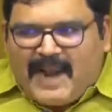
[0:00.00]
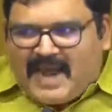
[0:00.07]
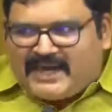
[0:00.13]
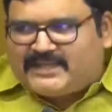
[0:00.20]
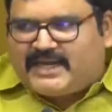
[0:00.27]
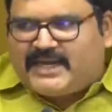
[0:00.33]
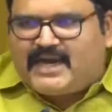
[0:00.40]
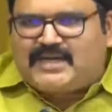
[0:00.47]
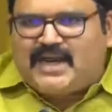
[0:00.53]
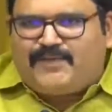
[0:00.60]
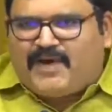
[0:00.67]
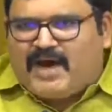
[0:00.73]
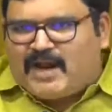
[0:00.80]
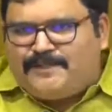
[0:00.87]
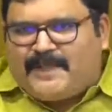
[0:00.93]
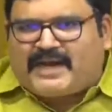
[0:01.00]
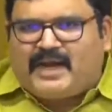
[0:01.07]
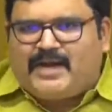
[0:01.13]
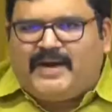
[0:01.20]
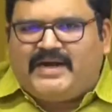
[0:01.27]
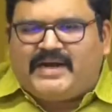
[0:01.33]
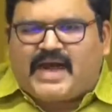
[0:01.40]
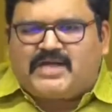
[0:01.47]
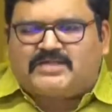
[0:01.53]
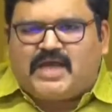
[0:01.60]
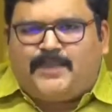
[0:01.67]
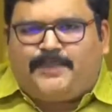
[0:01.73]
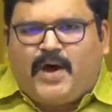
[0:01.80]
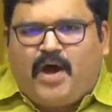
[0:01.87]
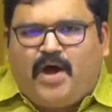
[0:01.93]
ఈ బ్లాక్ టికెట్ల వ్యవహారం పక్కన పెట్టి
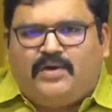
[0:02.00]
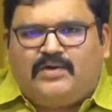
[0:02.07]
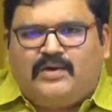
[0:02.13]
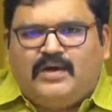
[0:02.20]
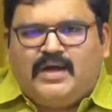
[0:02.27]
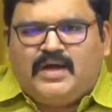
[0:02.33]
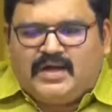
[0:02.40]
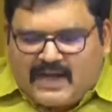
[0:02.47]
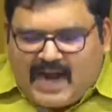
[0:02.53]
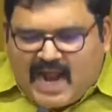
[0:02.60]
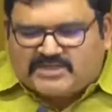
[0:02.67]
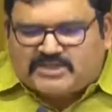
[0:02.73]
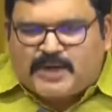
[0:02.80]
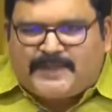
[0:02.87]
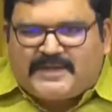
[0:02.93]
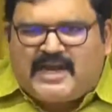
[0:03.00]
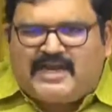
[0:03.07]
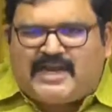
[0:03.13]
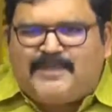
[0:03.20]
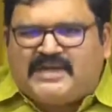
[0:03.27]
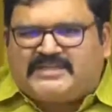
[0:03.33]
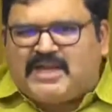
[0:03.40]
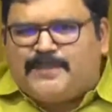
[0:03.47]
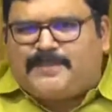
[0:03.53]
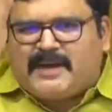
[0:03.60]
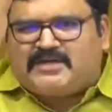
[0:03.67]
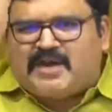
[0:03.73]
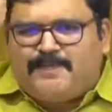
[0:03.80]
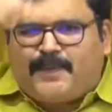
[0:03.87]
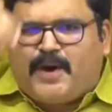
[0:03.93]
కాసేపు రాష్ట్ర ప్రజలకి
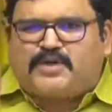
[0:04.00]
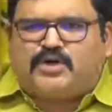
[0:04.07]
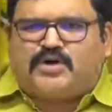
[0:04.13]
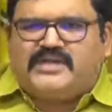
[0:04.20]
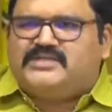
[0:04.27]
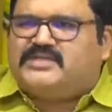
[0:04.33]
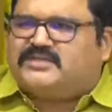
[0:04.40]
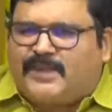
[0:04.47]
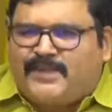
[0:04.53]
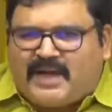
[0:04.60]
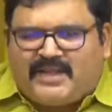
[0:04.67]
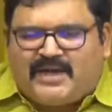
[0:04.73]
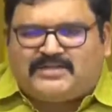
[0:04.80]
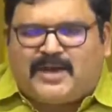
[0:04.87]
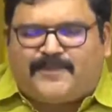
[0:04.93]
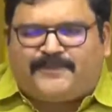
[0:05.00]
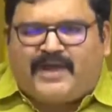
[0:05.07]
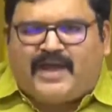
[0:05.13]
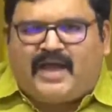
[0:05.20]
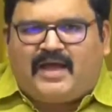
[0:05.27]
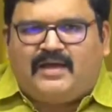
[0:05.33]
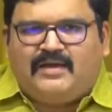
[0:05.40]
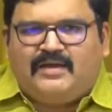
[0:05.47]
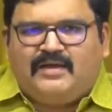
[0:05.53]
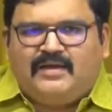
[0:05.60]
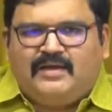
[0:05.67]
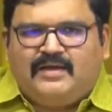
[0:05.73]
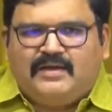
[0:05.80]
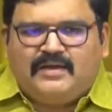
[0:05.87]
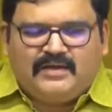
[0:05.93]
మచిలీపట్నం పోర్టు గురించి సమాధానం చెప్పాయా
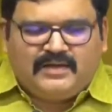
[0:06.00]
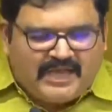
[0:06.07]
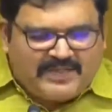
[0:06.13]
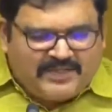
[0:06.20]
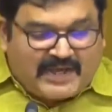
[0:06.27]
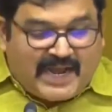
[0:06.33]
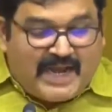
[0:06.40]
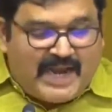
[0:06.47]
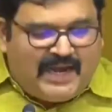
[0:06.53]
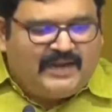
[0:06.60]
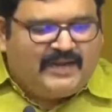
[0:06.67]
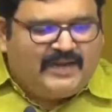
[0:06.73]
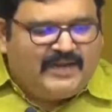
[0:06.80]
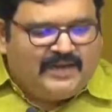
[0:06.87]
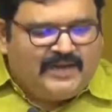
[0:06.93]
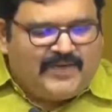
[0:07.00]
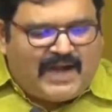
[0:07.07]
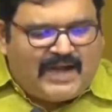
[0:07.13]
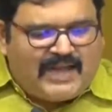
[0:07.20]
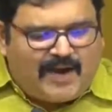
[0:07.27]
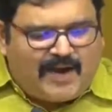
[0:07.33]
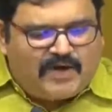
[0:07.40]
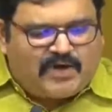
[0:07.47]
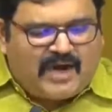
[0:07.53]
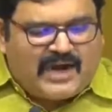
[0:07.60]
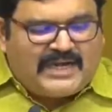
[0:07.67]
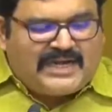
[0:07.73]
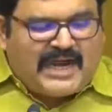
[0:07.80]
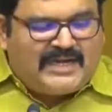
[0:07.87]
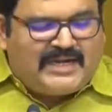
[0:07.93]
ఎందుకని ఇవాళ ఎవడు
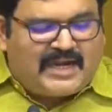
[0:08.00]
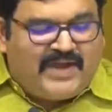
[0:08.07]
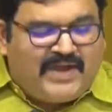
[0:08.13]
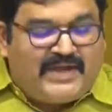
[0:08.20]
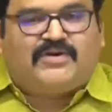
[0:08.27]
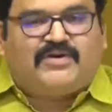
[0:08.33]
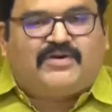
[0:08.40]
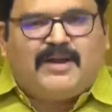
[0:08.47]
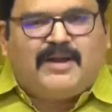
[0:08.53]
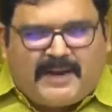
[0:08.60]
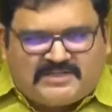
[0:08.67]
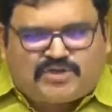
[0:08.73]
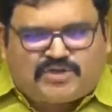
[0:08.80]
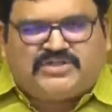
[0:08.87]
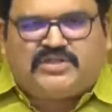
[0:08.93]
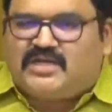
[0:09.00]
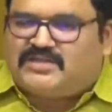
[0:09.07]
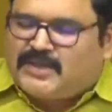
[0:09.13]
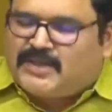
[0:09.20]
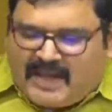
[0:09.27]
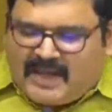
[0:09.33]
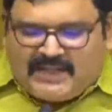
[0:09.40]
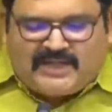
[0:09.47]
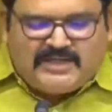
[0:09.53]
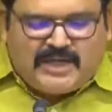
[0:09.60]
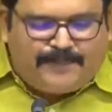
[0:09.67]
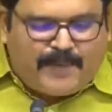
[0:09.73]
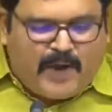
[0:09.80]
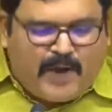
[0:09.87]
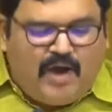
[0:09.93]
కూడా టెండర్ వేయనటువంటి పరిస్థితి వచ్చిందో
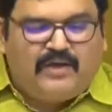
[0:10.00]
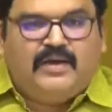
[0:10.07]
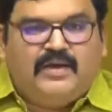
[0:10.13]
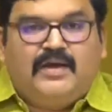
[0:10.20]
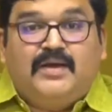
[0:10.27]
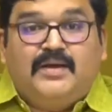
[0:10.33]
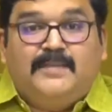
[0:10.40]
సమాధానం చెప్పు